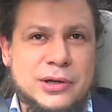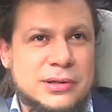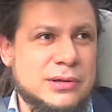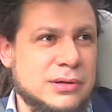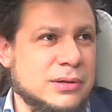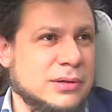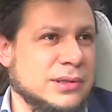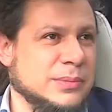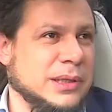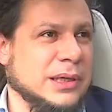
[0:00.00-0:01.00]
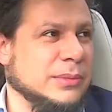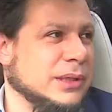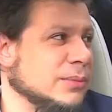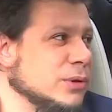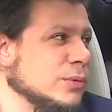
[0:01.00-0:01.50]
tylko zmieniamy
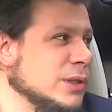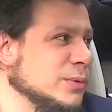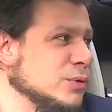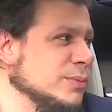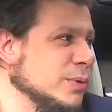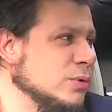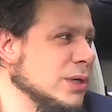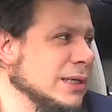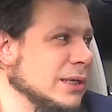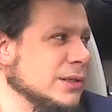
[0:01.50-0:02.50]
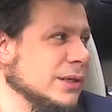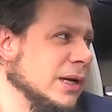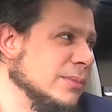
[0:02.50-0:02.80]
na przykład sposób poruszania się mhm.